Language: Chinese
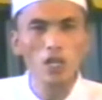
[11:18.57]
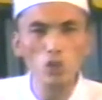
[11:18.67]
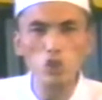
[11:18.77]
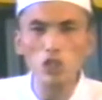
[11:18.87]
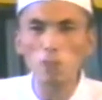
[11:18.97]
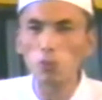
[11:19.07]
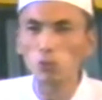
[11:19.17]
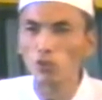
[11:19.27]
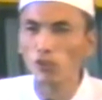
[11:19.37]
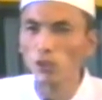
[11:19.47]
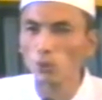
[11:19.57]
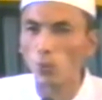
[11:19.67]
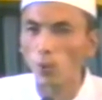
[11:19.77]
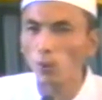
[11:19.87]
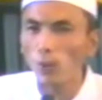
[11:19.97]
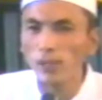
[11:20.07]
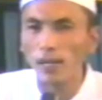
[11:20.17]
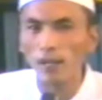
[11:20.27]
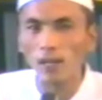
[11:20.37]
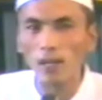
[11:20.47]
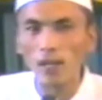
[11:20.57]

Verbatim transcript: 又怎能不突围夺乱呢？